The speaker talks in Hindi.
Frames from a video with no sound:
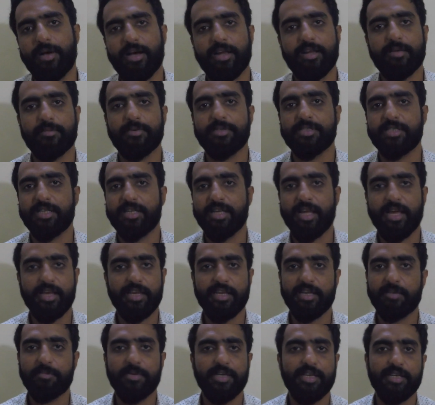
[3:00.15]
बारह बजे या
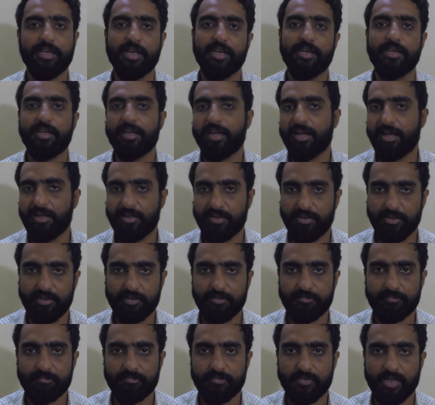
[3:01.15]
एक बजे नहीं
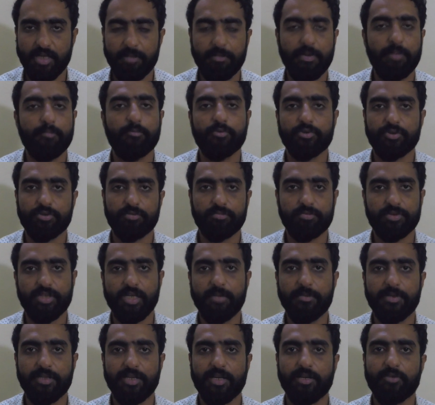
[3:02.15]
निकालनी मैं आपको
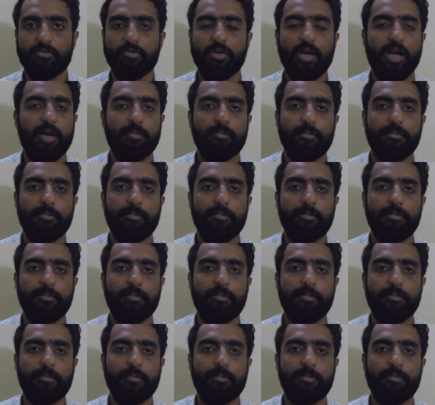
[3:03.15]
सही बता रहा हूँ